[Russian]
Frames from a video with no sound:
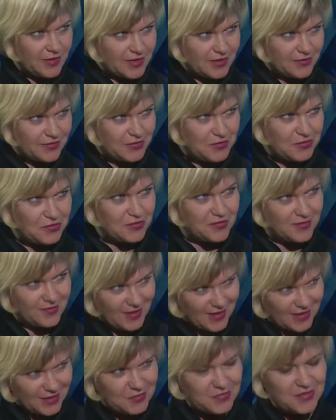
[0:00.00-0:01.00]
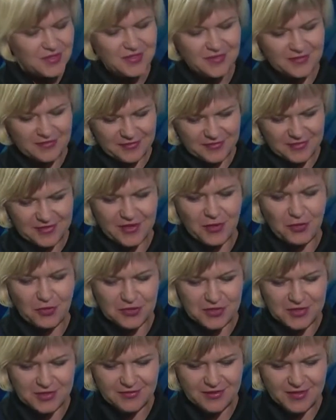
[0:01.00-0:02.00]
свою надпись в
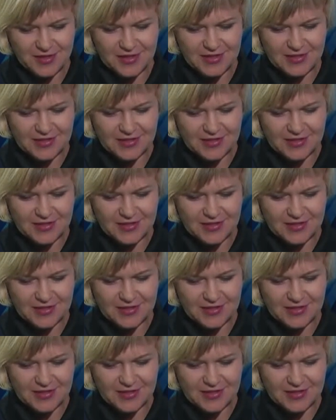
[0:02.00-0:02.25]
отзывах,